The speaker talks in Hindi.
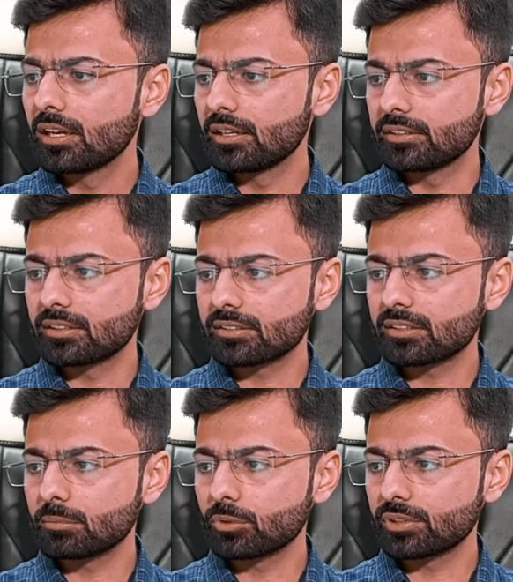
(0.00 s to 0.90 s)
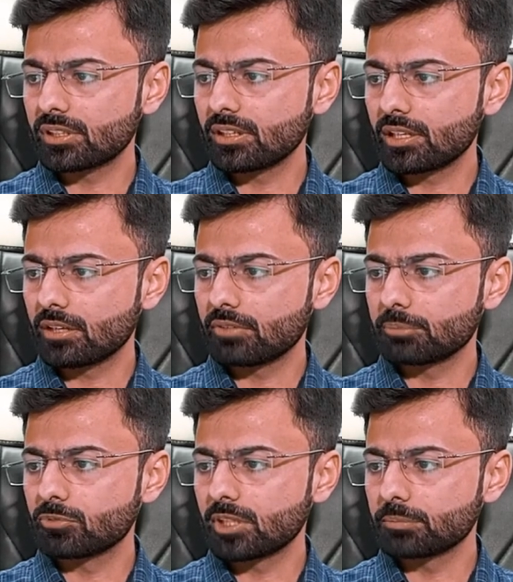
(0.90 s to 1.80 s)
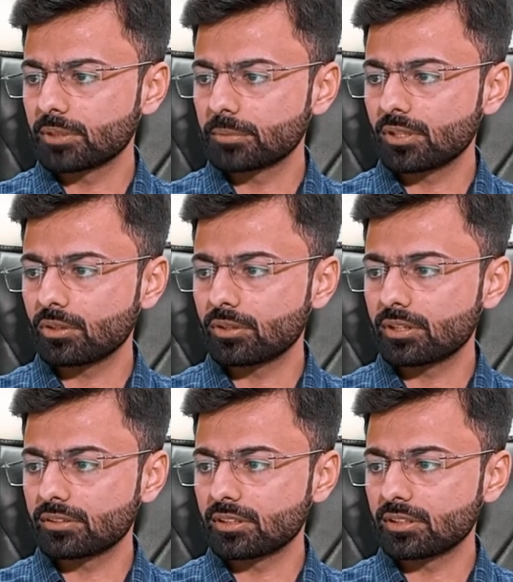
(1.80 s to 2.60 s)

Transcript: इंटरेस्ट है बहुत ज़्यादा वेब डेवलपमेंट में और